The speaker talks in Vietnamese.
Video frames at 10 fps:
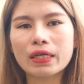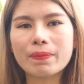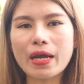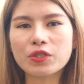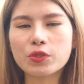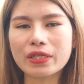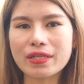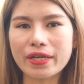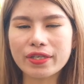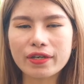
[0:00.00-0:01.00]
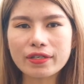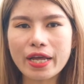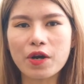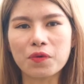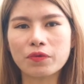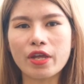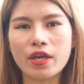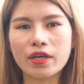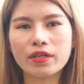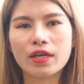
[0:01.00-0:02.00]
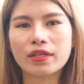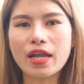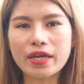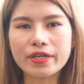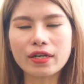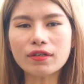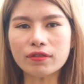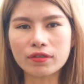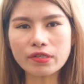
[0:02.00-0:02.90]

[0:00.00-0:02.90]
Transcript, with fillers: Các bạn truyền tải như thế nào để đầy năng lượng,